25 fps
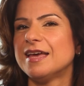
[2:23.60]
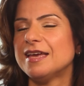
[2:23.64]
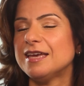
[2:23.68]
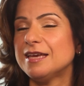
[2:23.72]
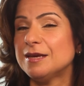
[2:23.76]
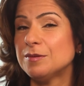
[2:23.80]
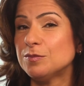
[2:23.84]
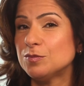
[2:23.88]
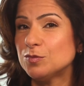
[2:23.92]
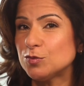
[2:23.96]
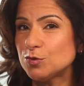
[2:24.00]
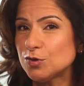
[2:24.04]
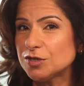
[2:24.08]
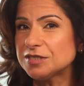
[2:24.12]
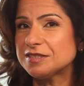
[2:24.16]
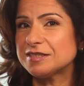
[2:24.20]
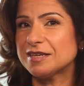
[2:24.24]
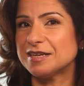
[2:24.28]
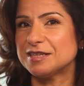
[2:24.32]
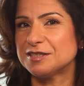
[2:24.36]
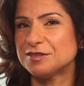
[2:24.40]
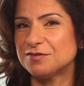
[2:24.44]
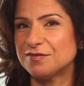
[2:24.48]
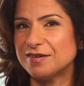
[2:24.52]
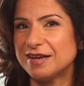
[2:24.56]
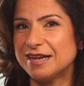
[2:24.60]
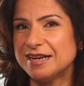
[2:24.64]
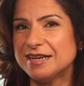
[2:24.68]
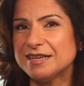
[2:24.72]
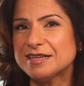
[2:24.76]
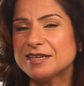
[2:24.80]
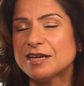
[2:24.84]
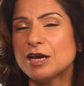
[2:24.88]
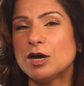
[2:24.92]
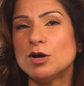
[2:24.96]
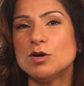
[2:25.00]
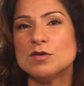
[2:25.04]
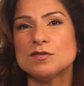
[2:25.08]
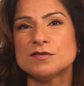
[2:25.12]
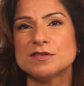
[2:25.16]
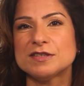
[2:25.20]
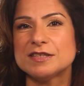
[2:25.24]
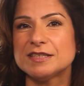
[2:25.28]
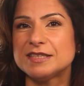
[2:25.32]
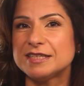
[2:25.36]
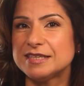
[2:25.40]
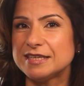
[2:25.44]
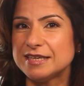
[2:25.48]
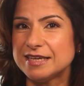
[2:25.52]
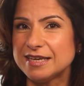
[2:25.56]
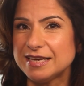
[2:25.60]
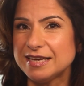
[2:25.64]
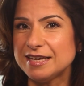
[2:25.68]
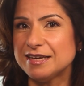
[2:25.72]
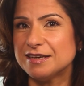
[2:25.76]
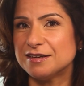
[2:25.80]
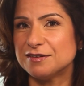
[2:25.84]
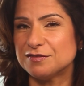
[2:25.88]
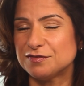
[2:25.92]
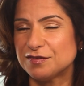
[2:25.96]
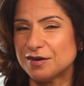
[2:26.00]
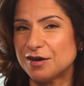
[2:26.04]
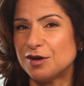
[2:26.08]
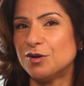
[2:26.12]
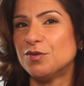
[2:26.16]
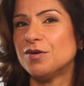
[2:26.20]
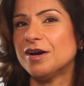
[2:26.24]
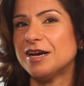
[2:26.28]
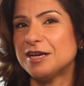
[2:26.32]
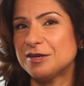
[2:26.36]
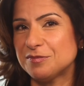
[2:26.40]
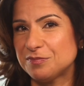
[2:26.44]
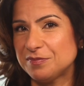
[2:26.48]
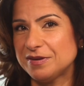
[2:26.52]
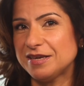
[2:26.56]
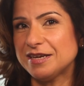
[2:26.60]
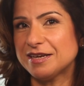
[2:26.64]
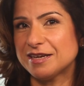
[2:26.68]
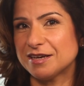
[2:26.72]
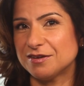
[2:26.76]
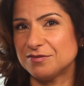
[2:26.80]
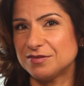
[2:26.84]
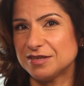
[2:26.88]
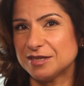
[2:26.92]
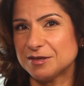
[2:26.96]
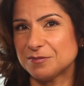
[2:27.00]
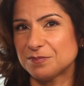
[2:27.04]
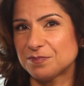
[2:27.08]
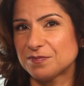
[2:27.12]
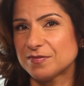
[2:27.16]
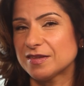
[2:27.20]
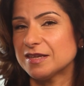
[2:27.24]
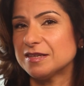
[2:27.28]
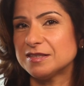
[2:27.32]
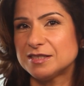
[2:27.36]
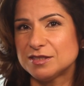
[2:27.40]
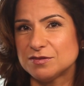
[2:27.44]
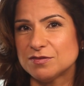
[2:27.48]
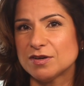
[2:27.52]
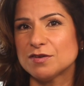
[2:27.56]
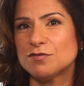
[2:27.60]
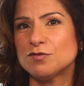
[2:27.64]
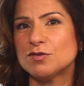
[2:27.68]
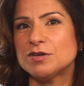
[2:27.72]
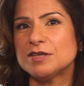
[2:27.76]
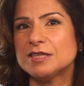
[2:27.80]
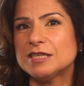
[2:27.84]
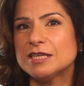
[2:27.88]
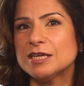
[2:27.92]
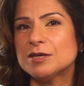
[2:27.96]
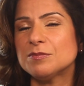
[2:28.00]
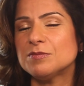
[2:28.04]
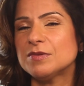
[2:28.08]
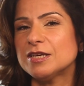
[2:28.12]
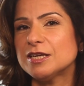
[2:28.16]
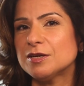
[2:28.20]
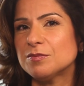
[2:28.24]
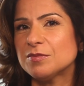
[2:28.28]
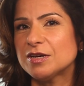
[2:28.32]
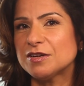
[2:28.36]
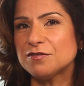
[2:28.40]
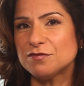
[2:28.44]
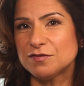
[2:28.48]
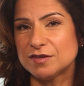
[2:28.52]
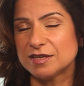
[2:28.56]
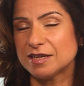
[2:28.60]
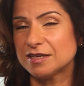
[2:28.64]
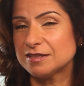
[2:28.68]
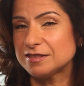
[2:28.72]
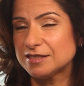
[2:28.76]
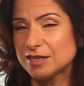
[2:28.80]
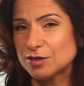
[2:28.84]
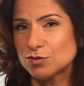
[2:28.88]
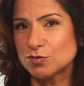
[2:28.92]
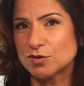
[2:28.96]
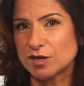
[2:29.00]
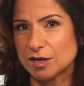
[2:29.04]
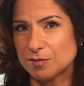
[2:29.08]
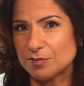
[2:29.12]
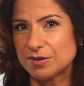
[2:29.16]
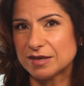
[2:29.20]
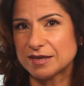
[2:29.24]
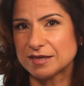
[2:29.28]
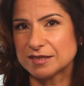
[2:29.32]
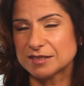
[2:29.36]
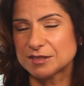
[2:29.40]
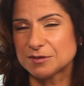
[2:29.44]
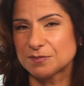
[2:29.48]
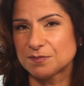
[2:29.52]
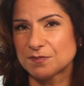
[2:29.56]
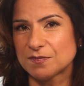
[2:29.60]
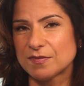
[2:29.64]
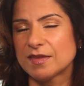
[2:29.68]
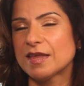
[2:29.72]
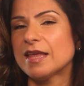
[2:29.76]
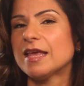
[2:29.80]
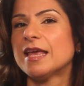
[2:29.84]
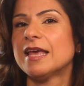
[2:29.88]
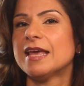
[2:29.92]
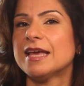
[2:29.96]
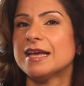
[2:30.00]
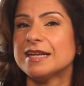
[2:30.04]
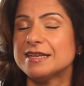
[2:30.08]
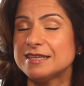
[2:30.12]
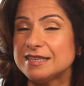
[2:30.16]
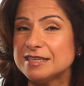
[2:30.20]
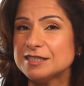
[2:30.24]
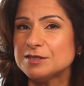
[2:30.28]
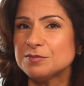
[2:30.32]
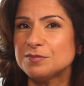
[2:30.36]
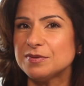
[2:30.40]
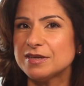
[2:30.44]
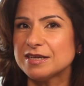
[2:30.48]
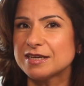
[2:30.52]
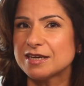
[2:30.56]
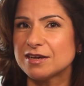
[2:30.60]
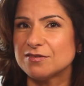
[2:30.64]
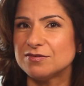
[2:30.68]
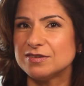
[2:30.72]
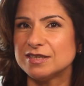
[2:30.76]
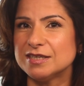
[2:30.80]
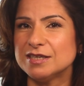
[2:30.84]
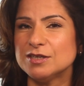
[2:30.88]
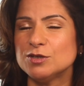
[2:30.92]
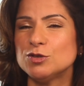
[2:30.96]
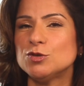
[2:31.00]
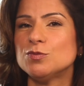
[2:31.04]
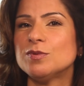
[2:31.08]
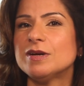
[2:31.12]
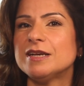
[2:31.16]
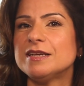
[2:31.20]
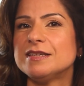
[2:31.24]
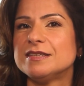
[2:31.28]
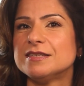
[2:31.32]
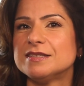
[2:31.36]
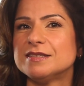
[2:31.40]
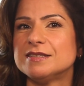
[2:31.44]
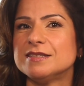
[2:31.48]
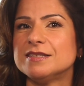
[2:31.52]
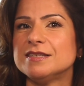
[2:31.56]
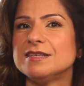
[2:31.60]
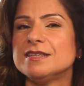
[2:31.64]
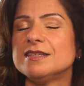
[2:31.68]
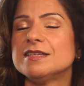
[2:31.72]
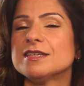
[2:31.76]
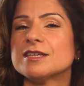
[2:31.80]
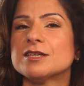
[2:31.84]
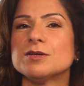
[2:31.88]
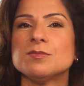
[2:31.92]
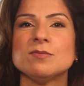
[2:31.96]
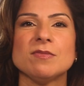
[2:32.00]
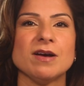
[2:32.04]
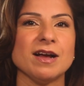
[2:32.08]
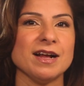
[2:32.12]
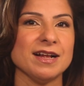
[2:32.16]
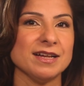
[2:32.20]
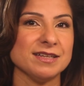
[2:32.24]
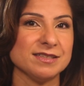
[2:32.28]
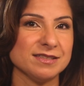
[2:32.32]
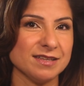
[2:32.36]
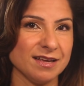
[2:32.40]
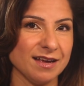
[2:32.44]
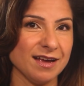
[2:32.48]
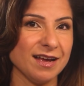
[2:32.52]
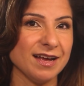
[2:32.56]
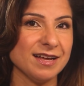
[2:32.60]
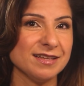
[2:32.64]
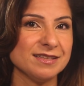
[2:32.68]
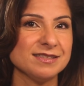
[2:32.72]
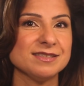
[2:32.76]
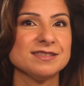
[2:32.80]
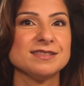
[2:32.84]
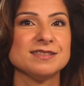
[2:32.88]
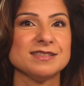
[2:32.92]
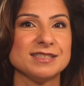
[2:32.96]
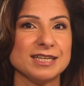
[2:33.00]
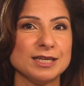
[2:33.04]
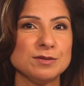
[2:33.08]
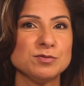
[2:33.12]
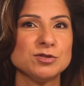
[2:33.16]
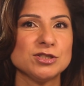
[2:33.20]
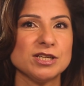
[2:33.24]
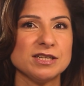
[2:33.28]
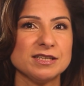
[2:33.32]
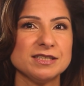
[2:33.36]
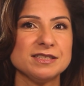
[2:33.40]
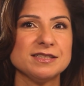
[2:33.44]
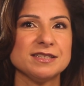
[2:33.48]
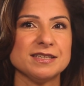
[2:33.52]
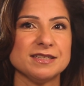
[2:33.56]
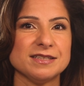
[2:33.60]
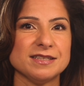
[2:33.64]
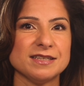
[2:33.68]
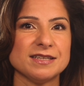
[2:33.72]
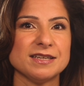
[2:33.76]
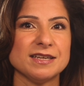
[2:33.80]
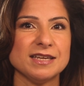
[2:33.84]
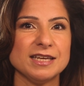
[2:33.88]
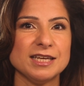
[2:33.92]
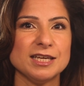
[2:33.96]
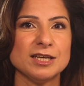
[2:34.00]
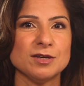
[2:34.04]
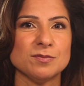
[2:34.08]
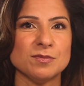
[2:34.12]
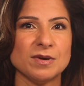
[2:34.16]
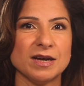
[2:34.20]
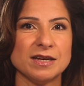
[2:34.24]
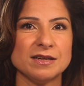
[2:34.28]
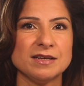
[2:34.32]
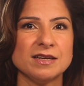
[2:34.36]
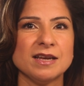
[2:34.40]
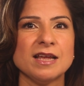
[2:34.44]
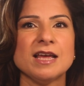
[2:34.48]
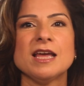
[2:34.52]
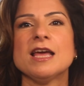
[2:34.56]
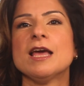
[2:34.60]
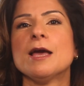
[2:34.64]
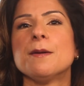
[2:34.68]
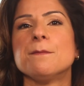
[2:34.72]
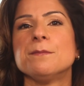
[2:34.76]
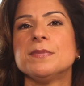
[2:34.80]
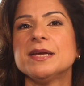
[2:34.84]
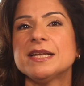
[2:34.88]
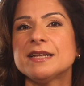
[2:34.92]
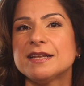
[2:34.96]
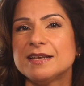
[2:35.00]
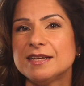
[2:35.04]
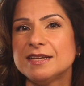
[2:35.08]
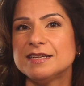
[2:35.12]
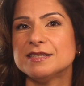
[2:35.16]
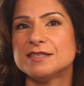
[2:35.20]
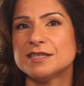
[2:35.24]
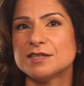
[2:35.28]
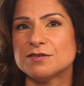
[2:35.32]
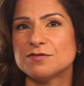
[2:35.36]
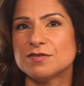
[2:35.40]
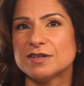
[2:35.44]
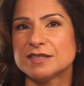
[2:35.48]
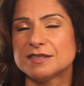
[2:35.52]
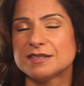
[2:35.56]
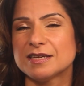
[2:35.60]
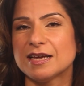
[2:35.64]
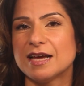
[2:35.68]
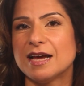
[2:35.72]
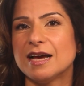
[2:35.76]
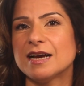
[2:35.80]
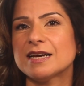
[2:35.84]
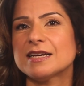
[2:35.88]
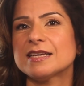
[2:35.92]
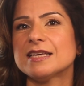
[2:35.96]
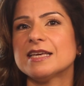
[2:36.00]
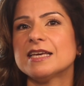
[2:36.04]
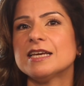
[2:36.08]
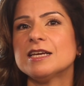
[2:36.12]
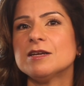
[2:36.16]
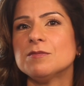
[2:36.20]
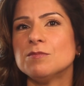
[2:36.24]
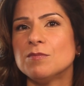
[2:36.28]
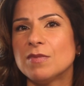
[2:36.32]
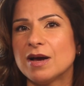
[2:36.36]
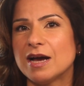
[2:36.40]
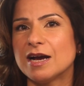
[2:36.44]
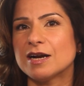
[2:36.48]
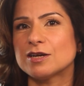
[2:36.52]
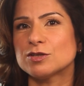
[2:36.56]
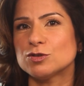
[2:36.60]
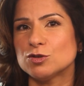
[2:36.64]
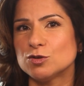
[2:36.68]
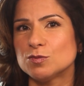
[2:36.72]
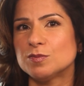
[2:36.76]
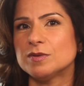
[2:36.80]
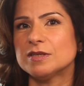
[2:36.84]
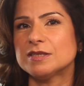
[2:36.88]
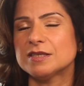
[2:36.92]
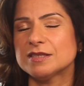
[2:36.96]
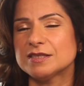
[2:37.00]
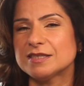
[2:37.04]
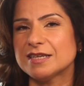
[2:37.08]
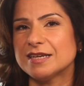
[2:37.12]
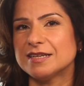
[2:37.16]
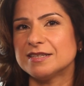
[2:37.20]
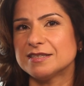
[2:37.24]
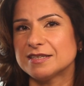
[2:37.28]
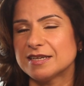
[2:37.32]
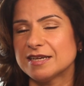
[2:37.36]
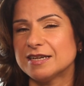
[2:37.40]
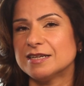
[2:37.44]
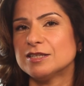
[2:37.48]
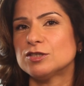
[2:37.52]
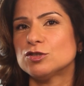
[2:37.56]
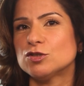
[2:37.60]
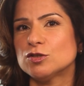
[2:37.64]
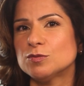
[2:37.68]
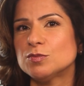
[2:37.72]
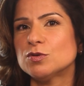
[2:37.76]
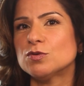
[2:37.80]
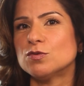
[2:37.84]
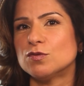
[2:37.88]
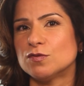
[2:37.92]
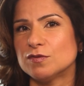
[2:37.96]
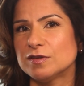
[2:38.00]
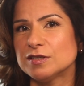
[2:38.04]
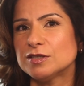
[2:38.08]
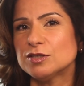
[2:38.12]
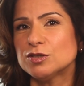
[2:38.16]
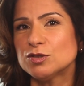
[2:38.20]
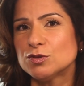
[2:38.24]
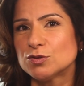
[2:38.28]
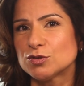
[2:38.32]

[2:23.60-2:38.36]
Im Urteilsfall kaufte die Ehefrau ein Pkw. Sie war von ihrem Ehemann finanziell unabhängig. Diesen Pkw überließ sie ihrem als Arzt selbstständig tätigen Ehemann mit Leasingvertrag gegen marktübliches Entgelt zur beruflichen